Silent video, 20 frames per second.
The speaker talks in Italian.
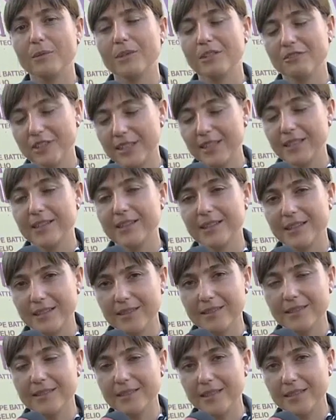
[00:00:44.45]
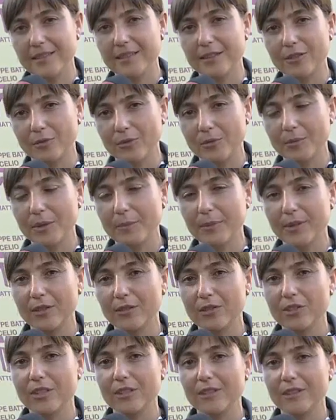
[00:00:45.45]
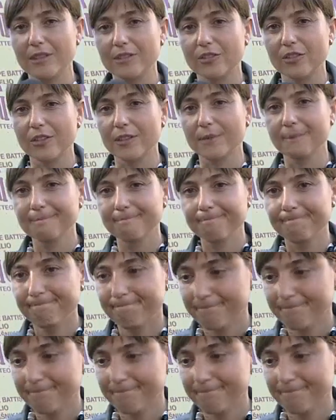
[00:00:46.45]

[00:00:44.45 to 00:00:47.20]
ma fare anche tanta economia per i nostri territori.